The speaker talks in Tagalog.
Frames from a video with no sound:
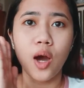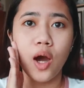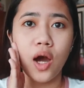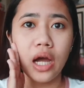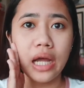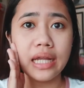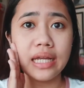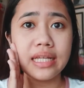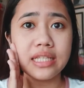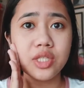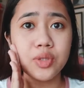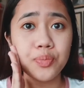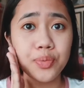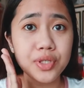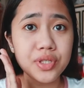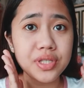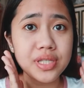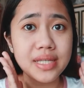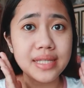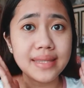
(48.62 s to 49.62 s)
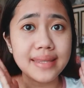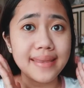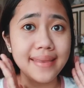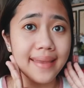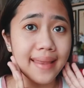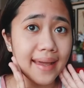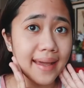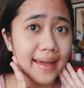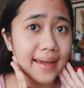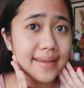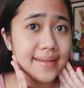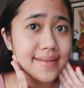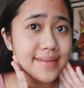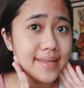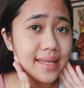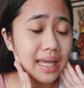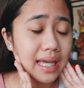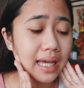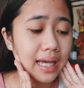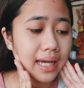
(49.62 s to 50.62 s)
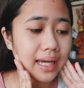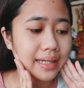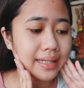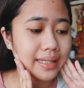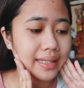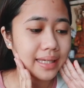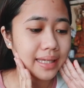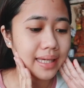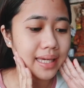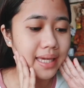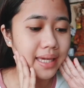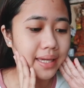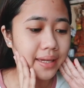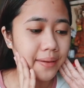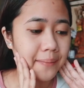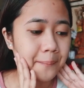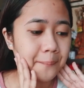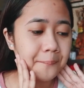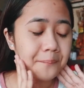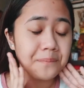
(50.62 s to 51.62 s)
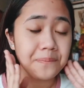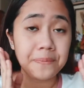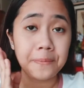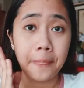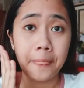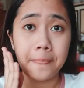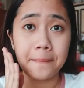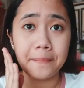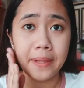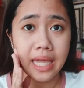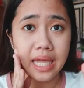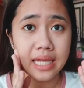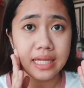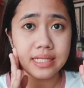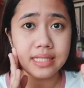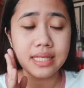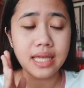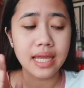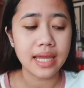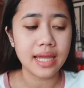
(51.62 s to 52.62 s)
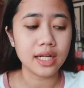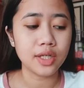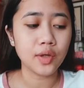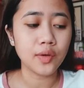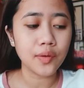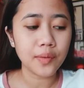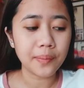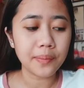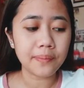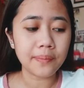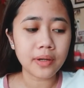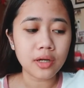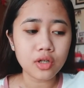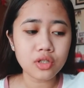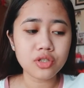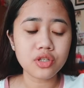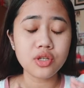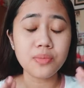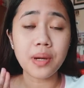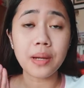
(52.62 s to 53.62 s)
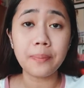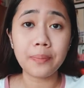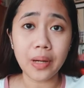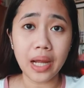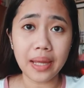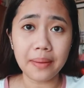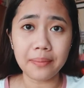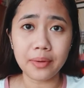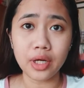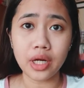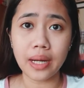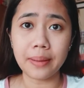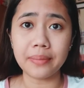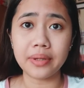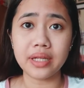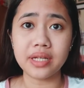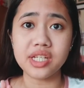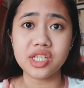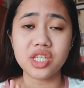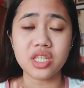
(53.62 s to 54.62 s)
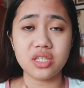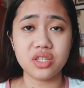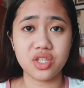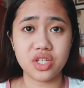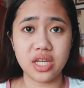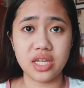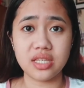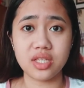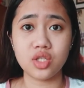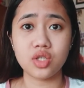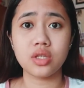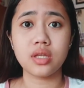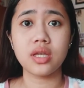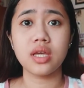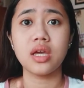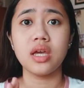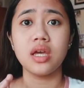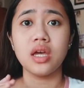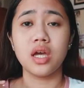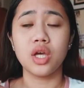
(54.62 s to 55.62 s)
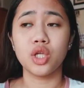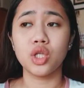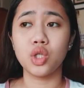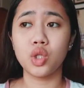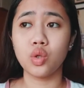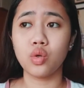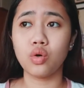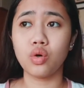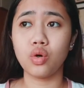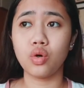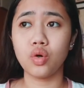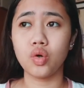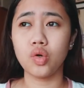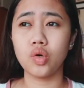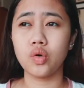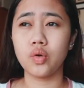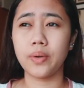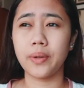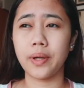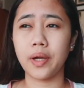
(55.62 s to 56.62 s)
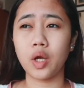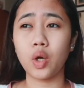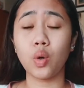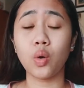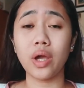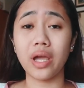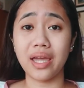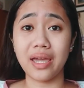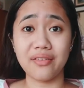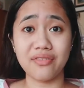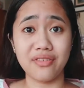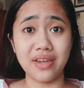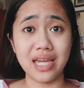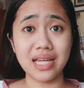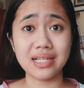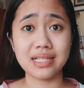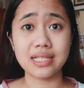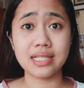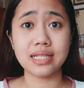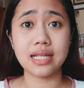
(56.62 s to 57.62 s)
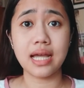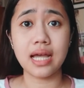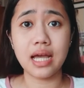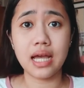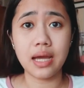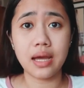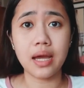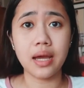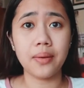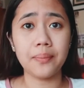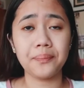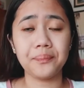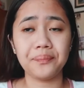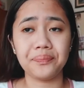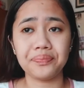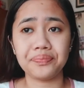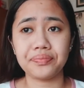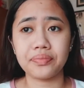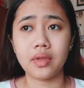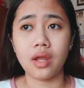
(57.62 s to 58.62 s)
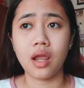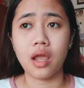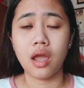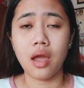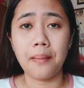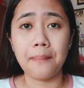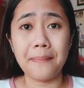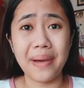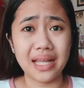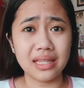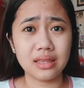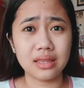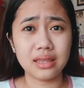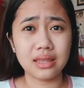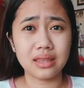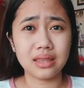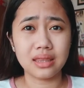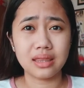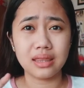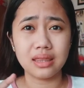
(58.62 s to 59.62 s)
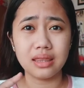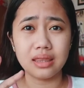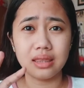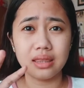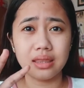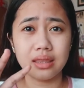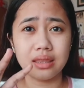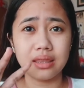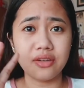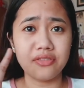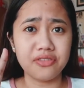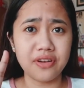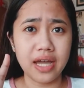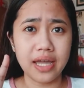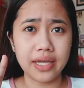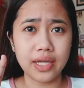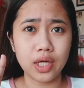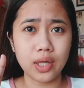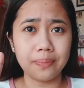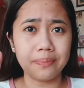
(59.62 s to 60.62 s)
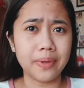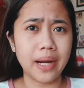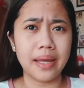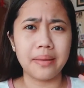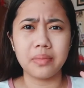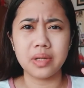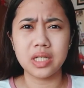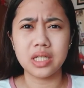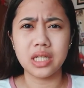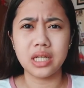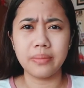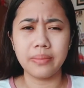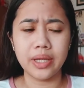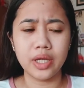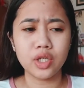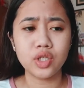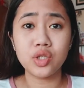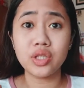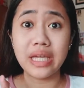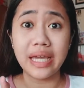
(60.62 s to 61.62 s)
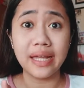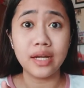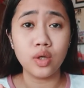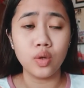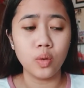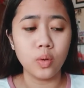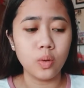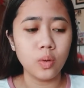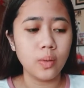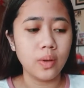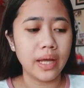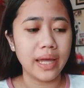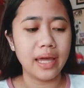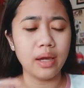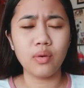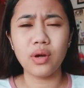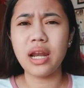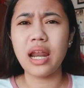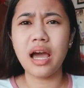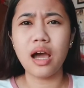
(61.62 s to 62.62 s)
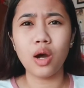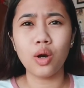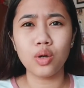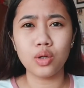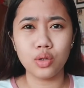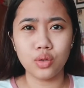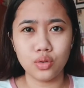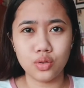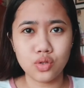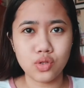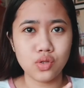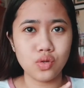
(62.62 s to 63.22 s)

Okay, let's proceed na sa aking base. Ayan, kung mag gusto niyo mag-primer, I'm gonna suggest yung Quick Effects na mattifier primer nila ba yun? Yung yellow. Eh, wala ako nun.